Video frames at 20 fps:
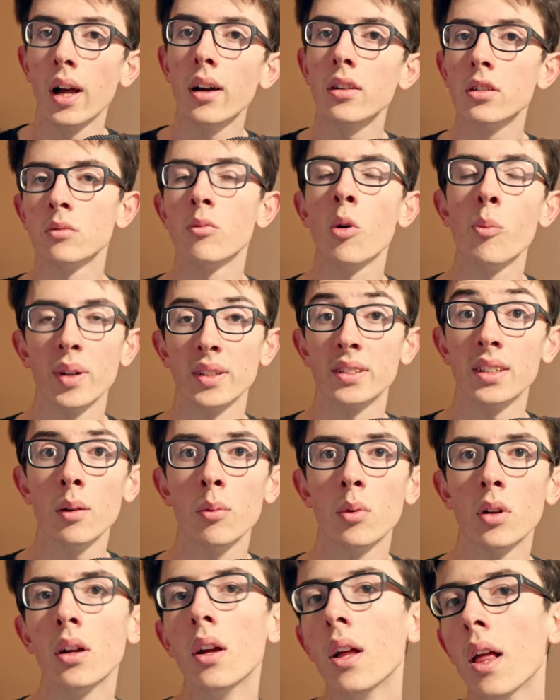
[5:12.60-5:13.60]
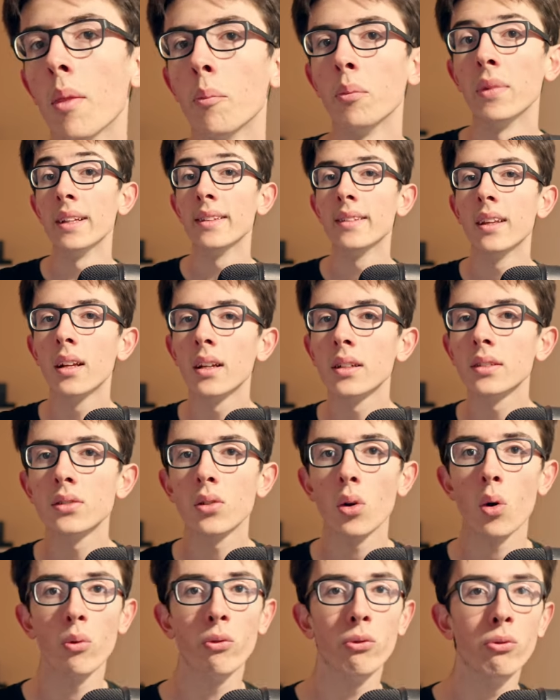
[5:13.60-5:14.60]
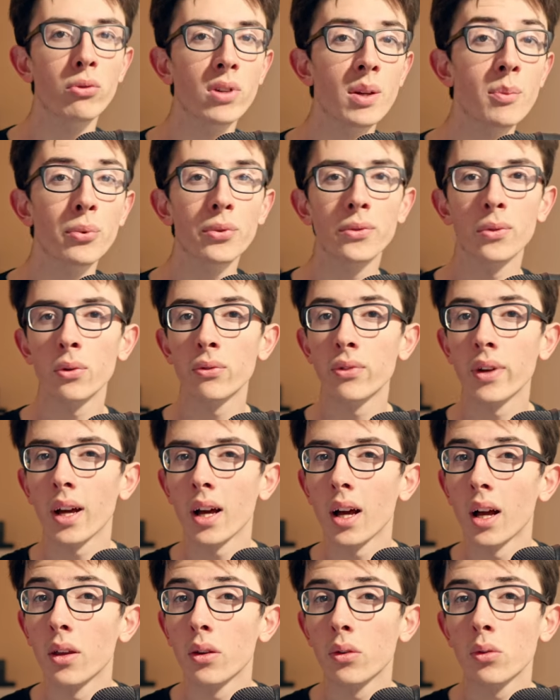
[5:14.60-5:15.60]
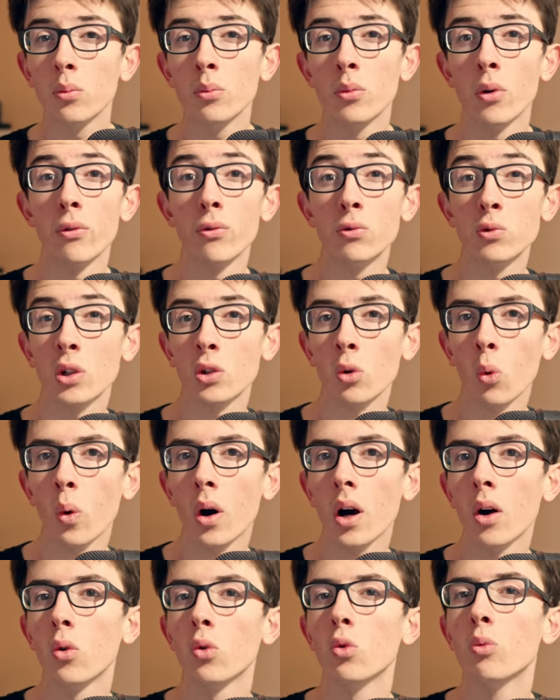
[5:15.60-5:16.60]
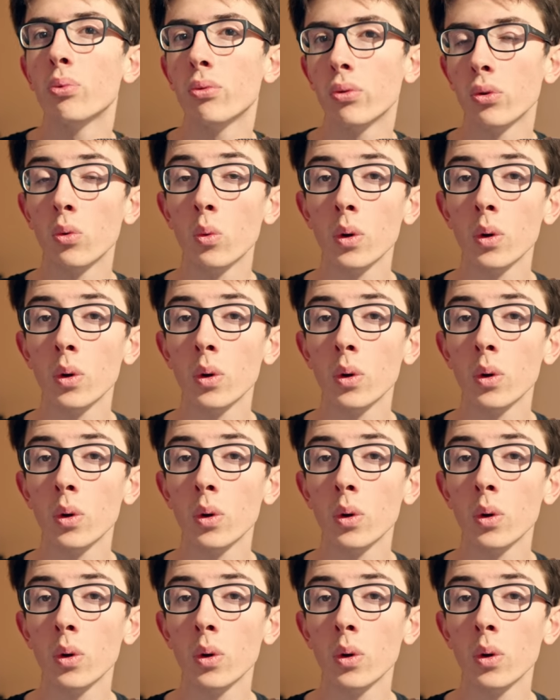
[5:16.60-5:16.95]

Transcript: largement passables, mais dès l'instant où vous voulez plutôt faire un zoom x3 ou plus